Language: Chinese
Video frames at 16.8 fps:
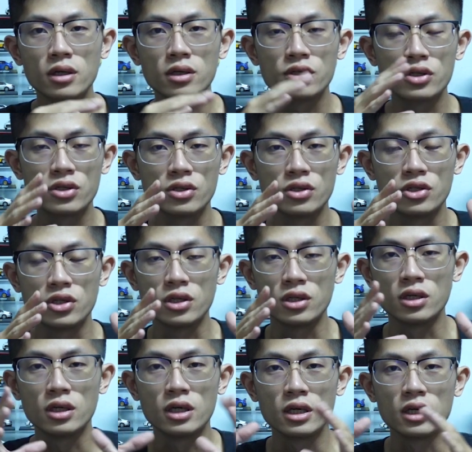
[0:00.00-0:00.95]
市
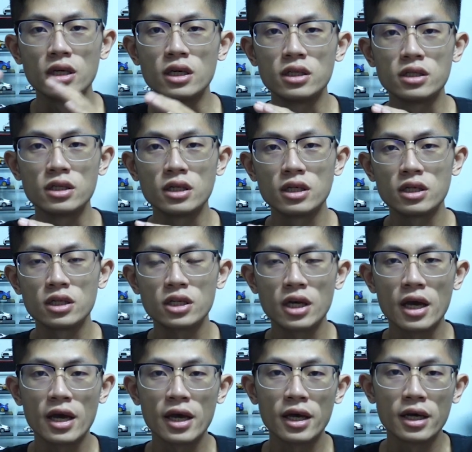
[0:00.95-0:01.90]
集以及一
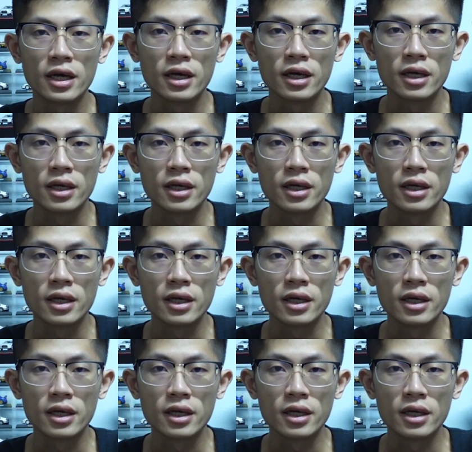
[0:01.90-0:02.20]
些